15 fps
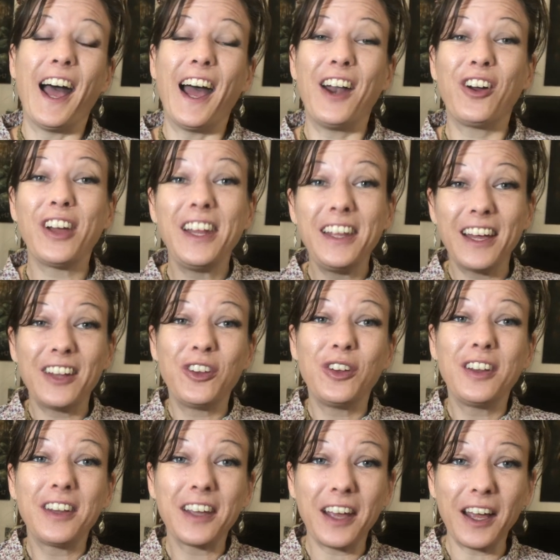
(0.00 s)
Alors il y a de
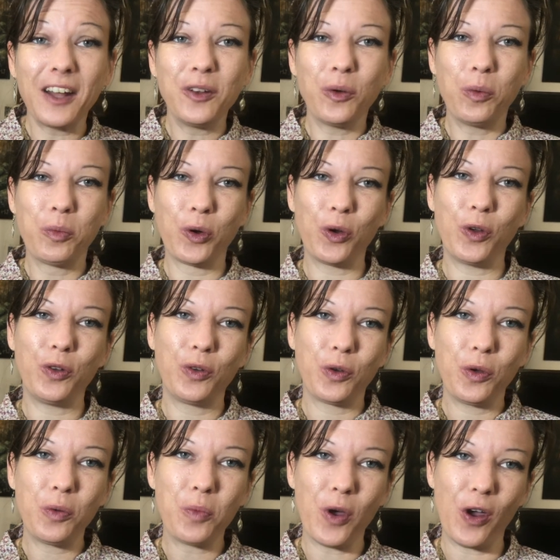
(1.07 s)
très nombreuses
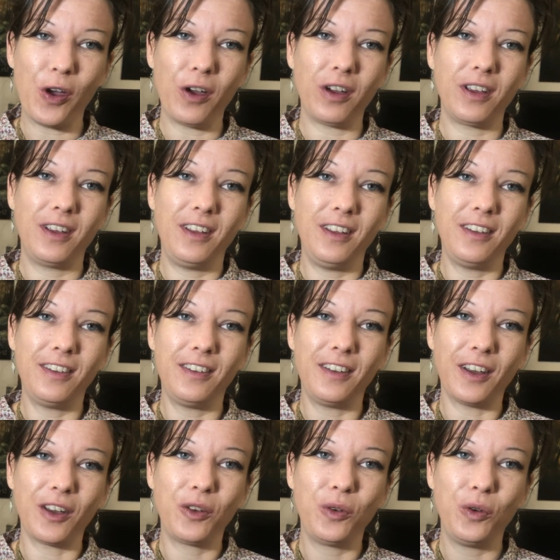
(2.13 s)
rumeurs qui
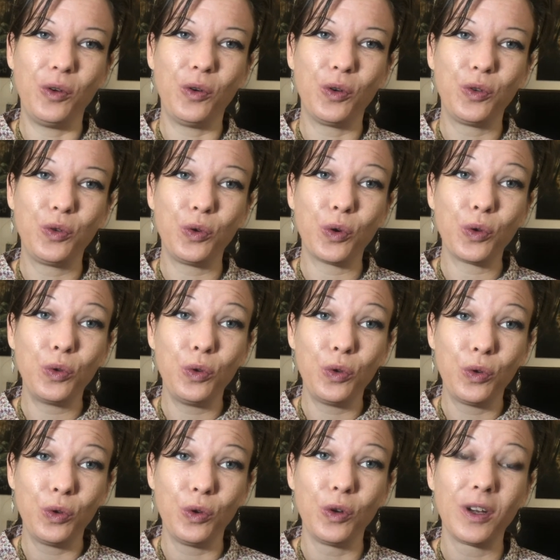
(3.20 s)
circulent autour du
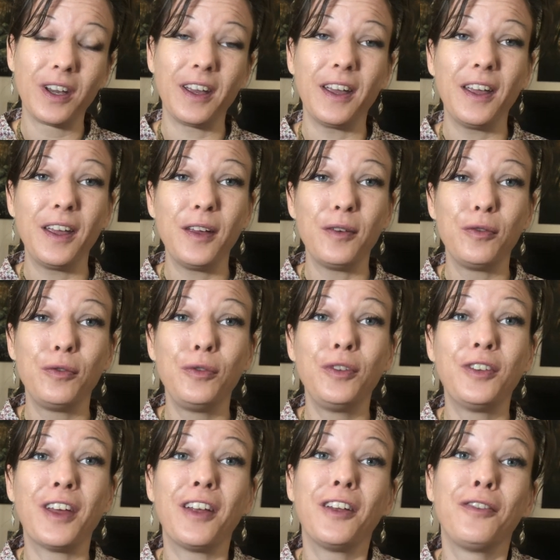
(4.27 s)
sucre et
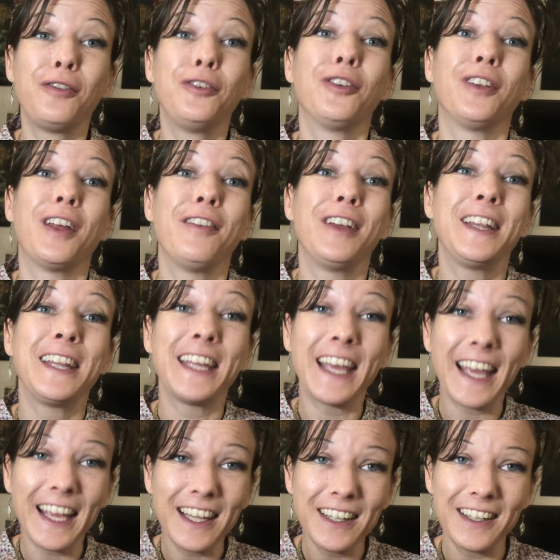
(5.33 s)
vous, en avez
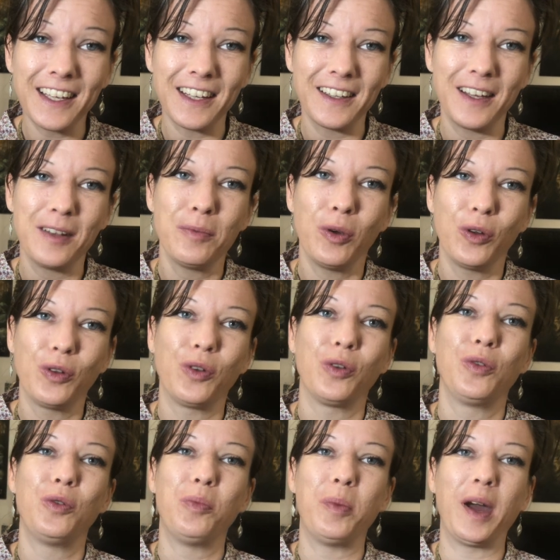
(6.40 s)
très certainement
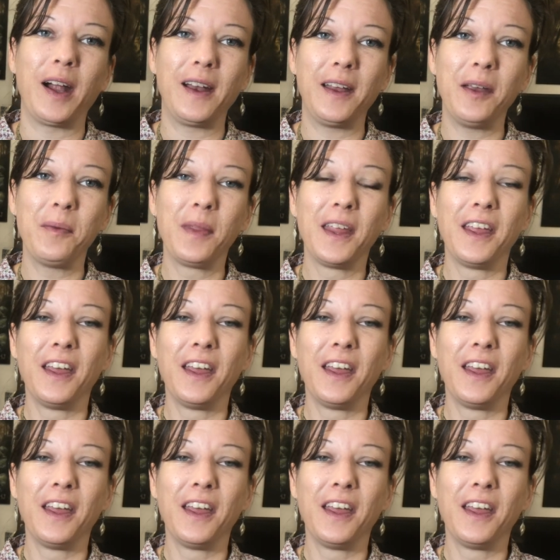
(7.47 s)
entendu parler.